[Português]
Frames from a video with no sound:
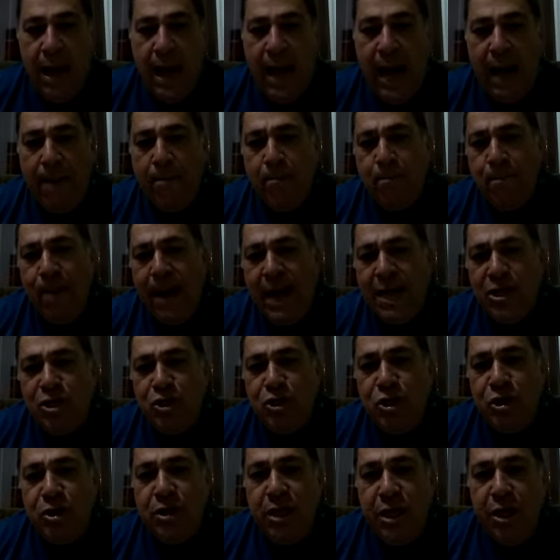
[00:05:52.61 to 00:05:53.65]
A paz
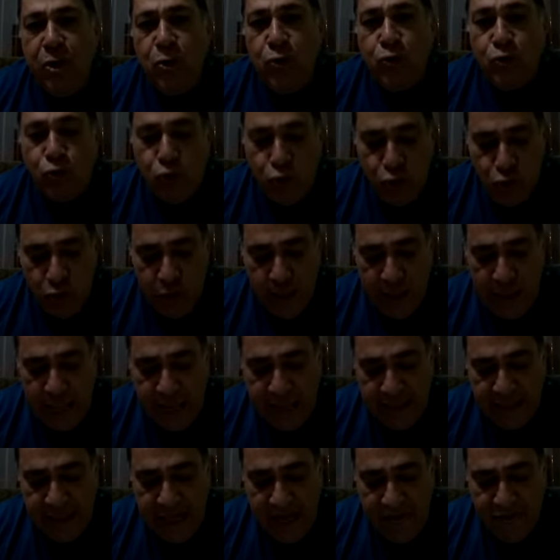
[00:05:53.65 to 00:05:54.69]
de Deus,
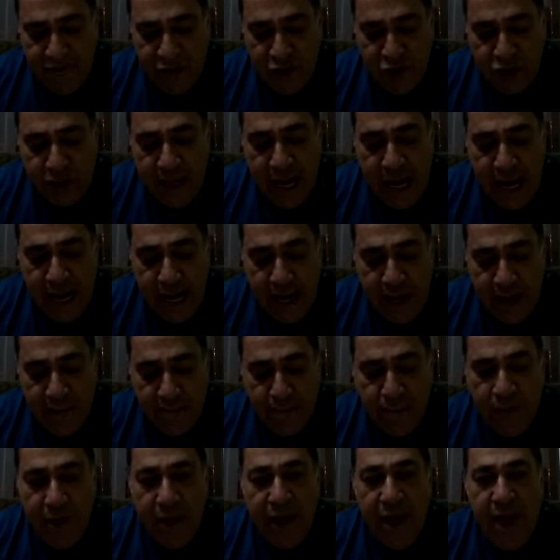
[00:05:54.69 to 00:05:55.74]
ela deve estar
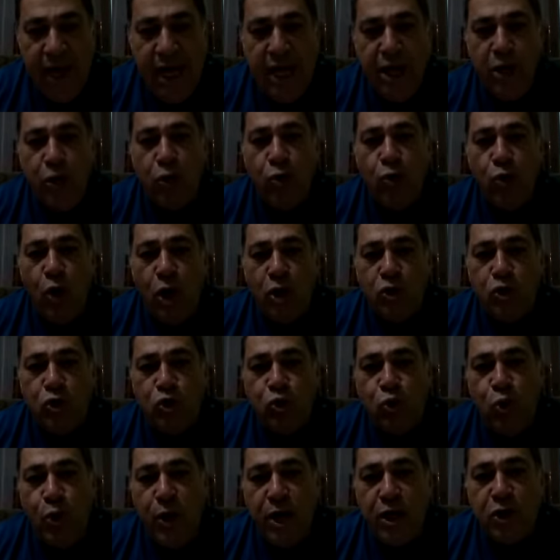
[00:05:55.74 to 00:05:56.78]
em nossos
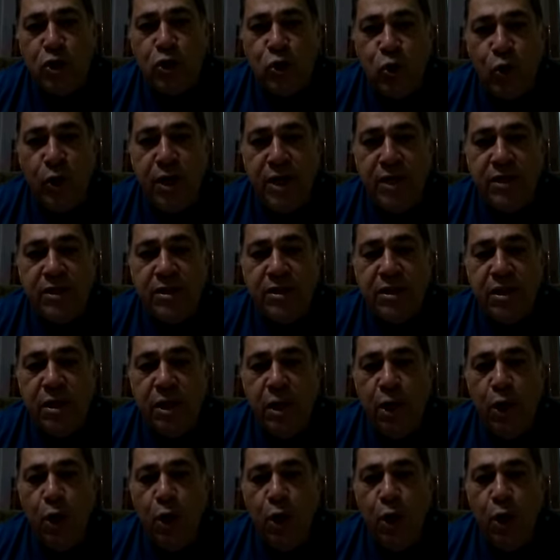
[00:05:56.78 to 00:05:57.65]
corações,